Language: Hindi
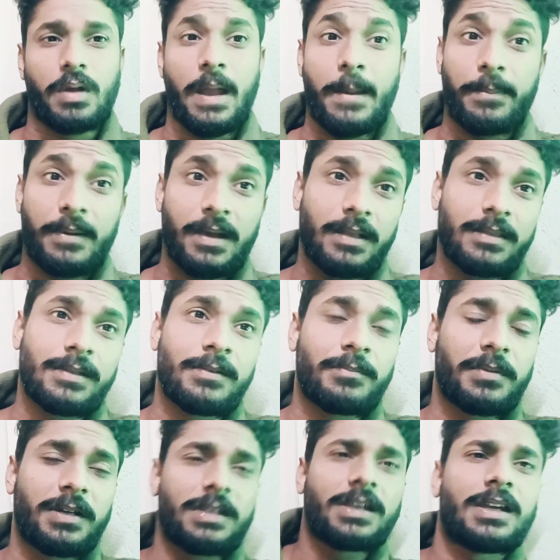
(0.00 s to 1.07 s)
आपका दिन
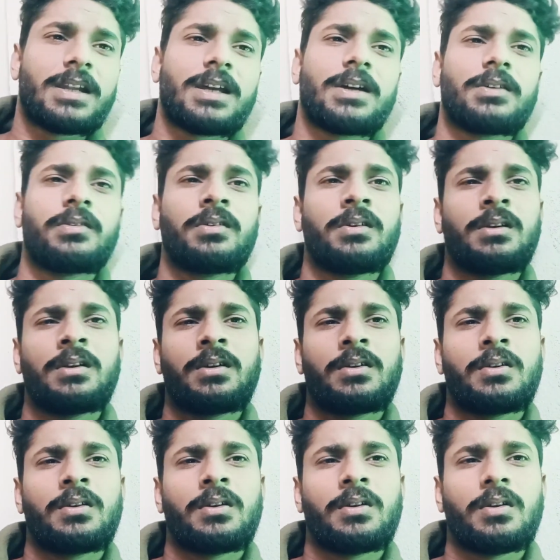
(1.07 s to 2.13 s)
बढ़िया रहा
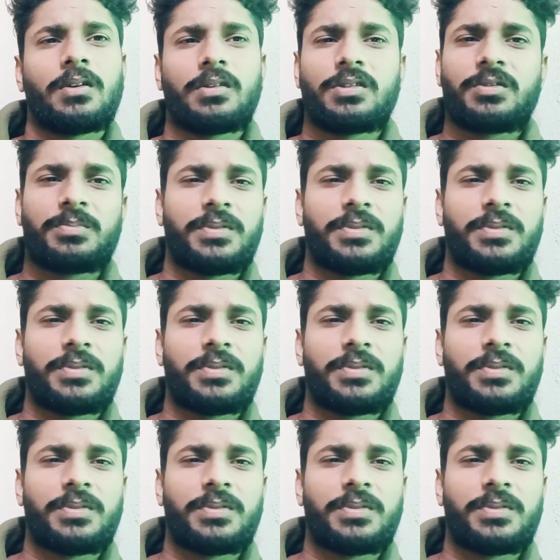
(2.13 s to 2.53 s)
हो और इस